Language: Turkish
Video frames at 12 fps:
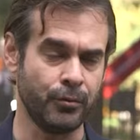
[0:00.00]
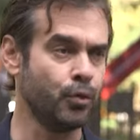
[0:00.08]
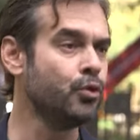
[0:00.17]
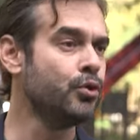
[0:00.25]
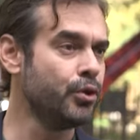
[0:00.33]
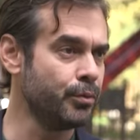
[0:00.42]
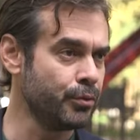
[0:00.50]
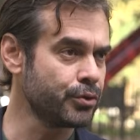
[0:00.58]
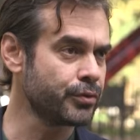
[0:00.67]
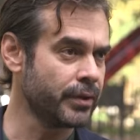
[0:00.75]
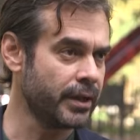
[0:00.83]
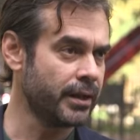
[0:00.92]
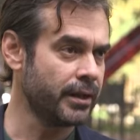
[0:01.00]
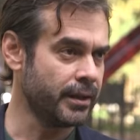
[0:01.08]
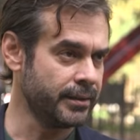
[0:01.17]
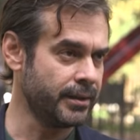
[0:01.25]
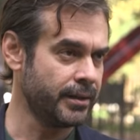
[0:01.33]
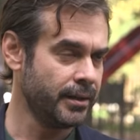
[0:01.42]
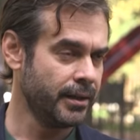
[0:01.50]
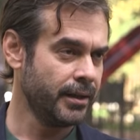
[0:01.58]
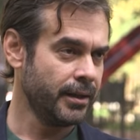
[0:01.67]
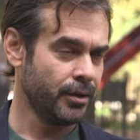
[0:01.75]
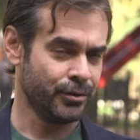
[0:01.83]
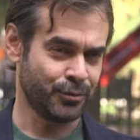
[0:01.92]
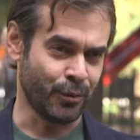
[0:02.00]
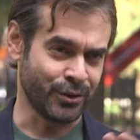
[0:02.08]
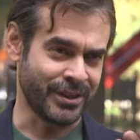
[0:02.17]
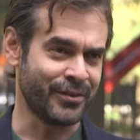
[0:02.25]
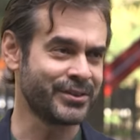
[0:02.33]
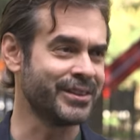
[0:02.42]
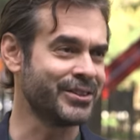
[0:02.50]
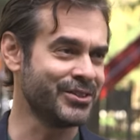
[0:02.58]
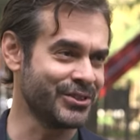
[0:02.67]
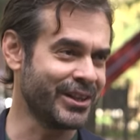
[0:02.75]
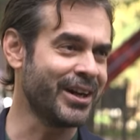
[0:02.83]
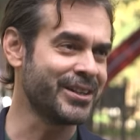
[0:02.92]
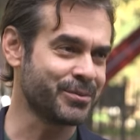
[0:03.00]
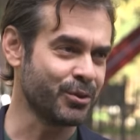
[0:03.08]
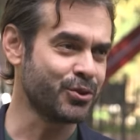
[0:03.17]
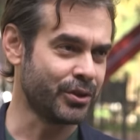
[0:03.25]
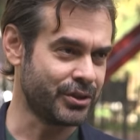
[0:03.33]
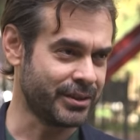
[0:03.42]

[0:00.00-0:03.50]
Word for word: ünlüymüş ve hani spor sayfasını açınca karşıma çok